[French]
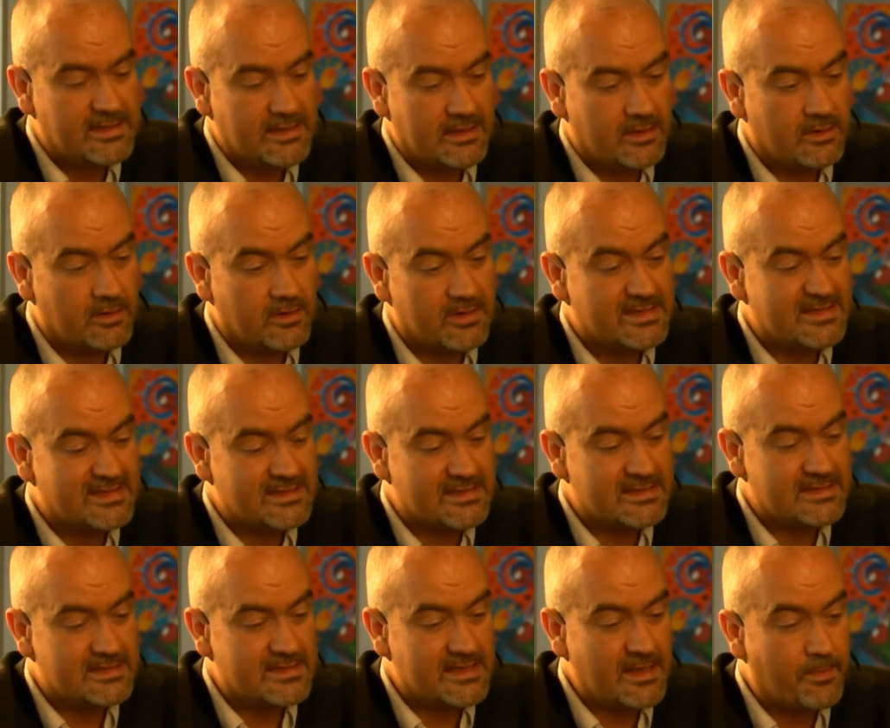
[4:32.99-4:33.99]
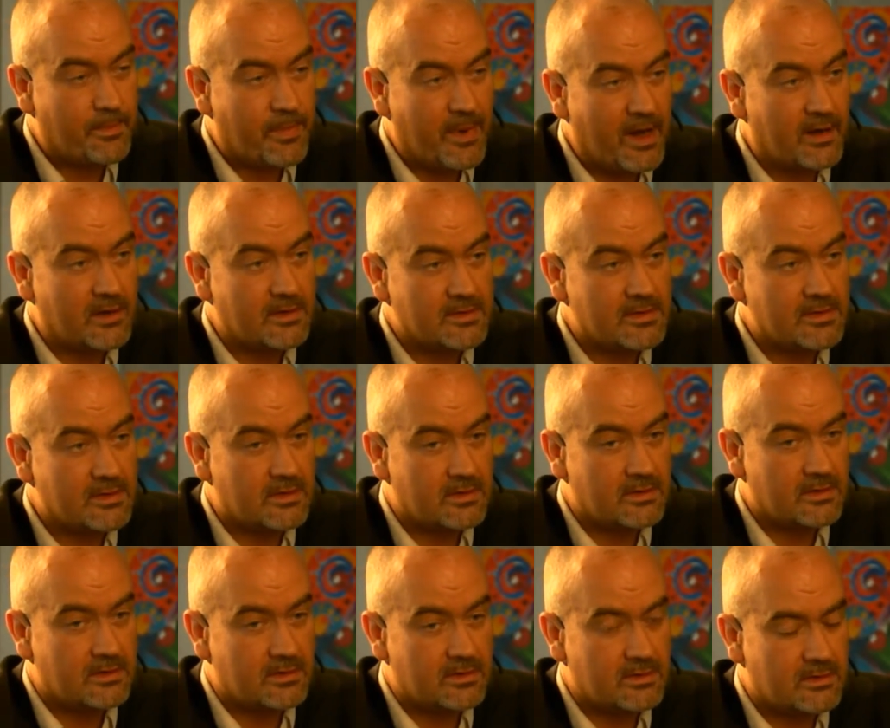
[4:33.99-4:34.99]
euh, c'est pas,
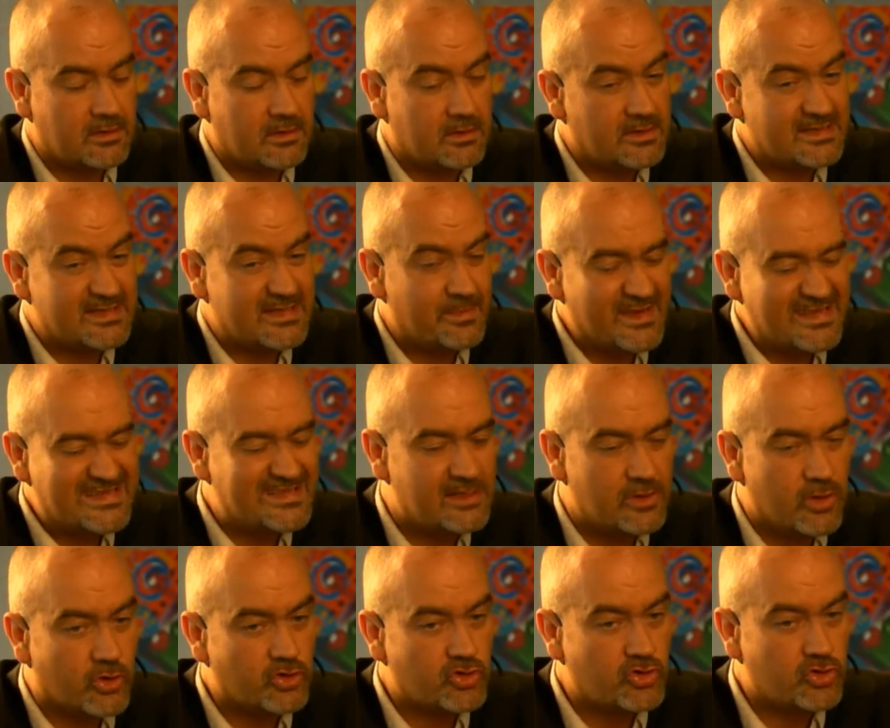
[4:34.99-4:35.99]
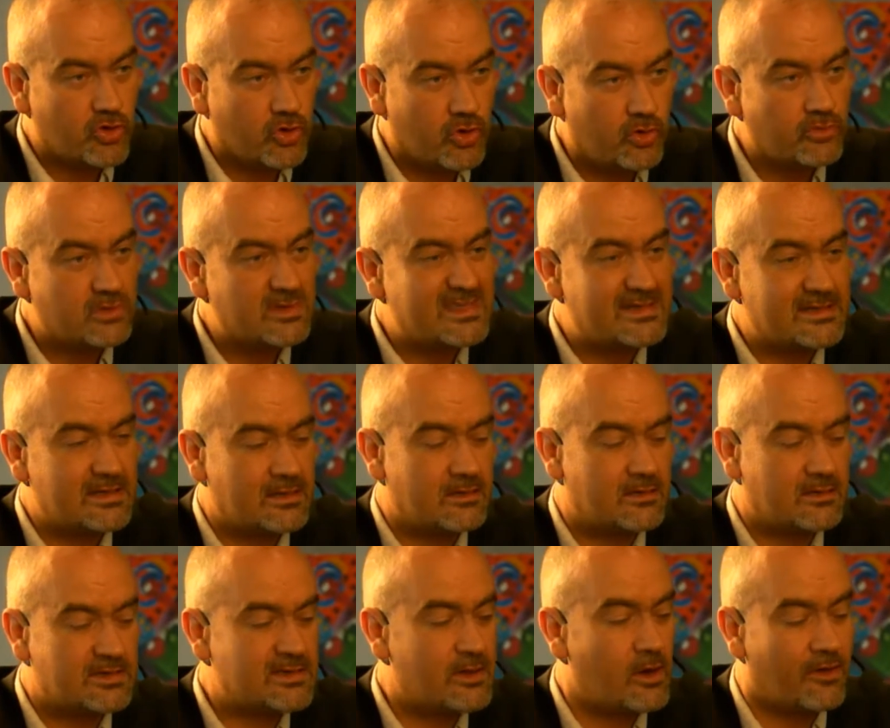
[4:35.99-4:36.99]
euh, c'est pas si dangereux, ou
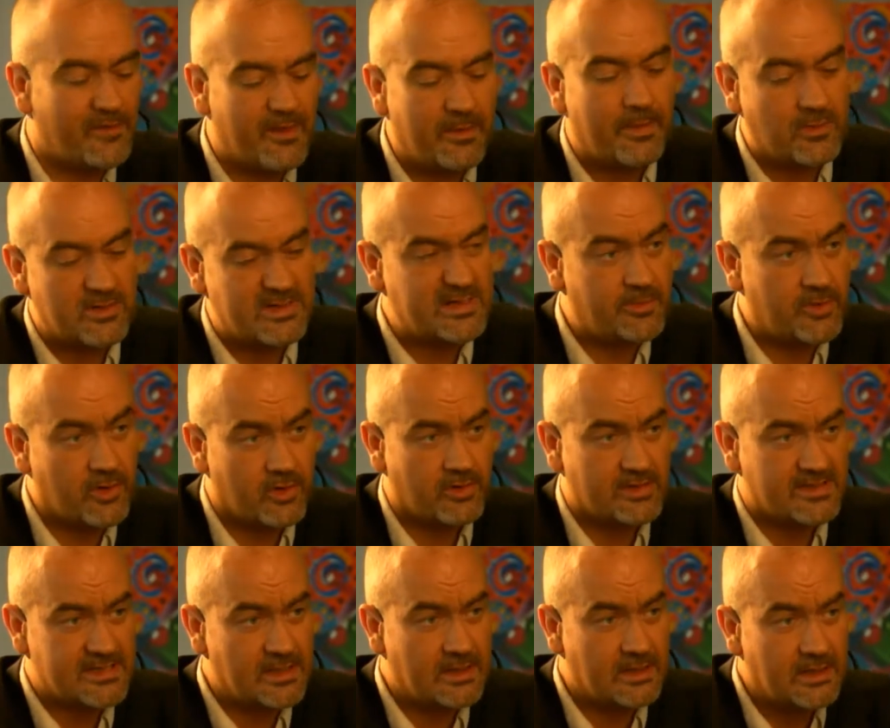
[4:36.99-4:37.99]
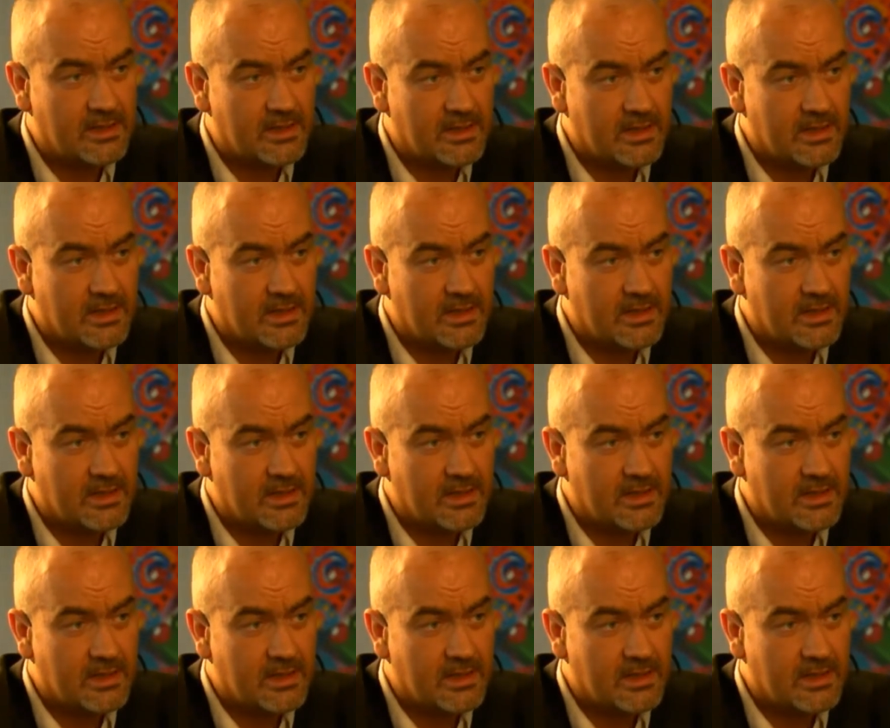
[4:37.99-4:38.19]
ça leur fait pas aussi peur que ça.